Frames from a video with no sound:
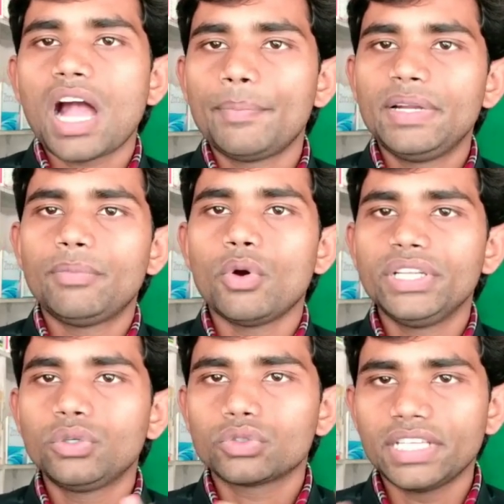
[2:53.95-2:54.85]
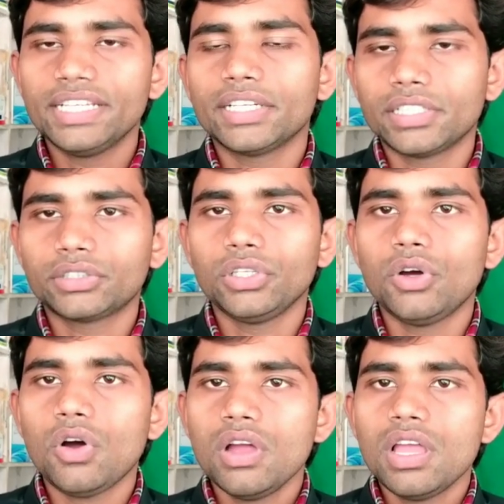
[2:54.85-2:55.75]
अपने बॉडी को सही कर सकते
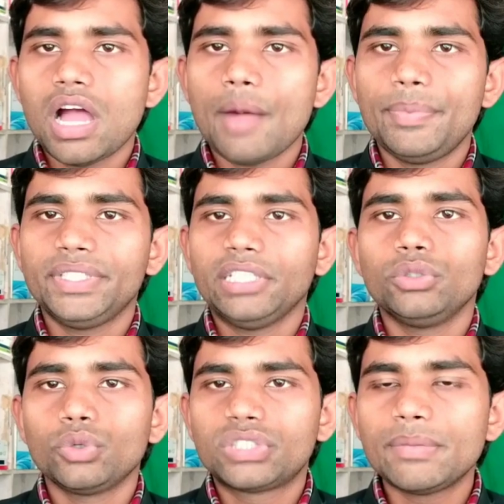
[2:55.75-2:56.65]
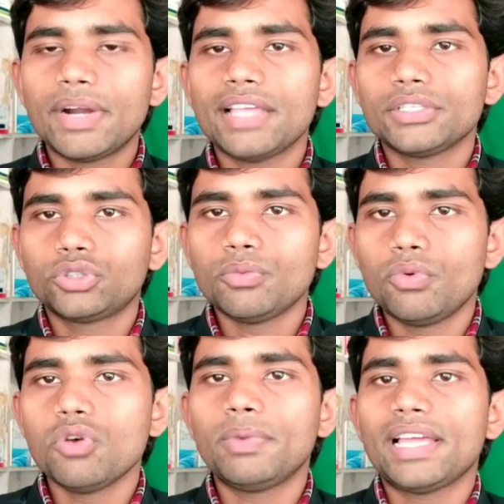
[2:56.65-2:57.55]
हो अपनी तंदुरुस्ती बढ़ा सकते हो
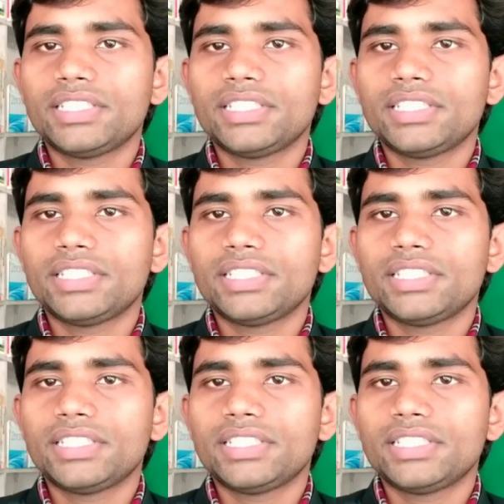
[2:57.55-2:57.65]
भूख बढ़ा